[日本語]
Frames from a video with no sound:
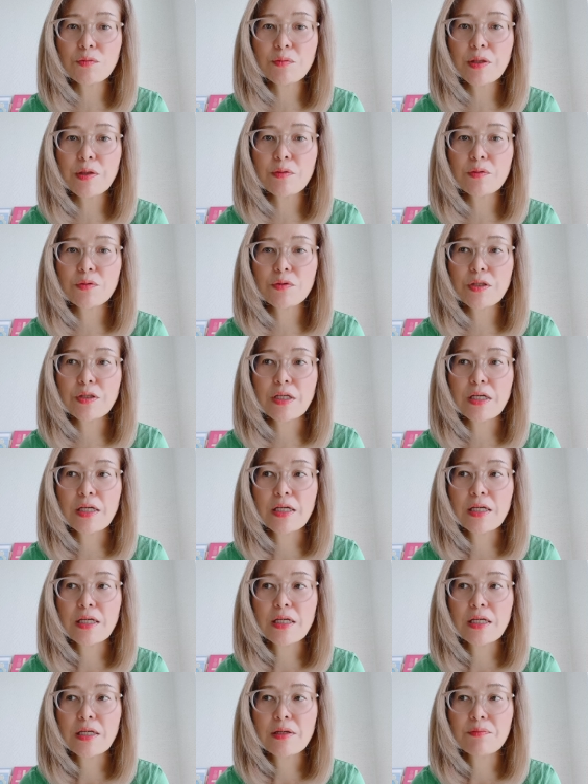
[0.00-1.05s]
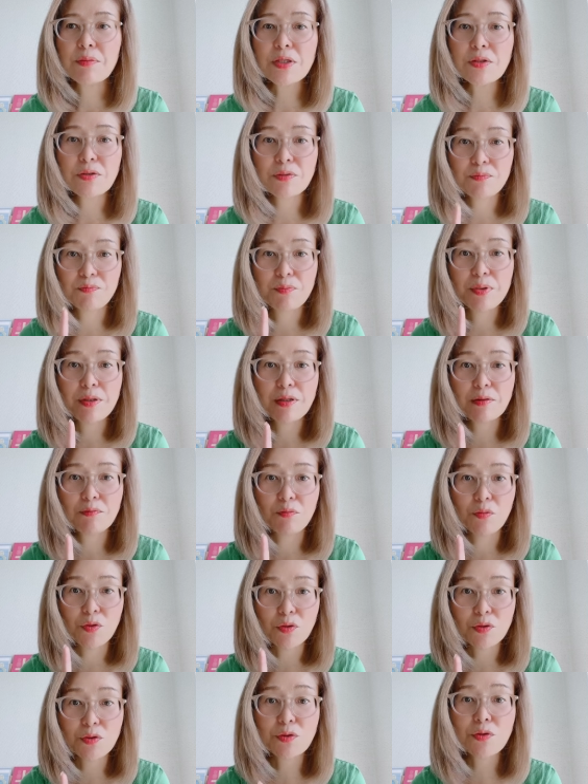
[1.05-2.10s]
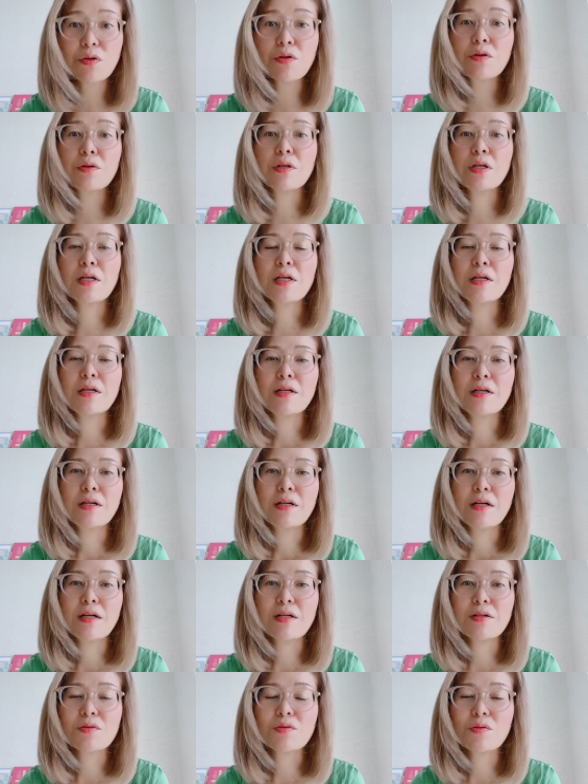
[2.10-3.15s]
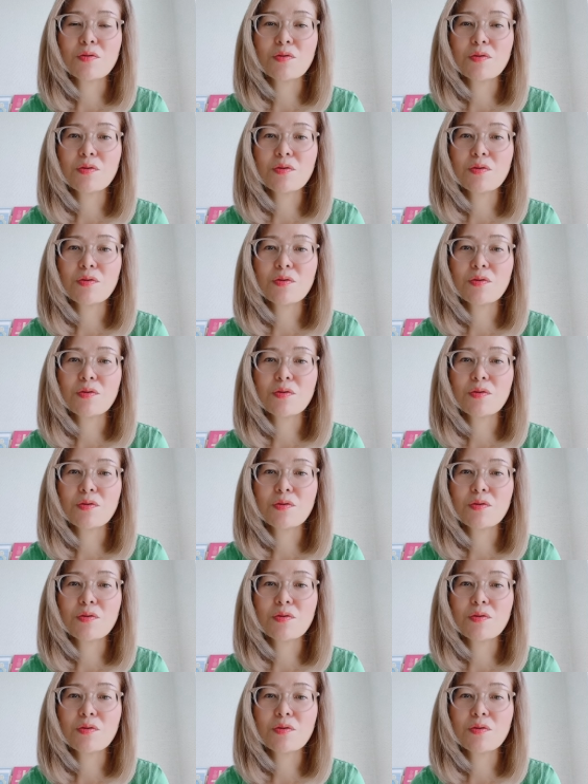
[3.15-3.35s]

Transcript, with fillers: の場合本当にまずものすごいあのなん